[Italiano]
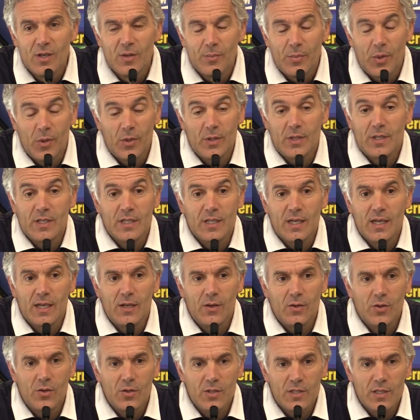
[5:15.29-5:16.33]
Poi se le
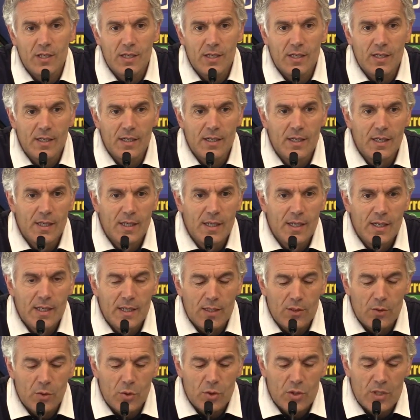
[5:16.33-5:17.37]
cose
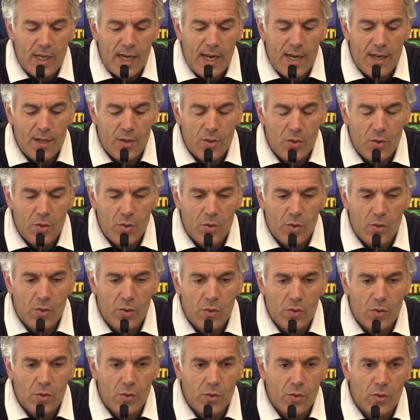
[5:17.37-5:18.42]
non
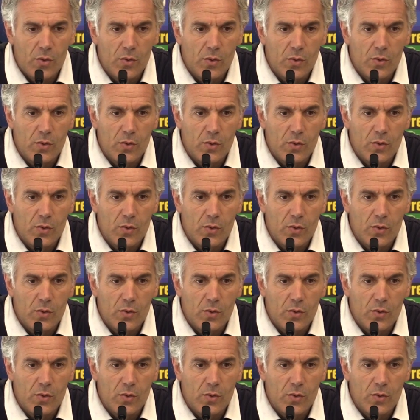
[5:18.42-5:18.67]
saranno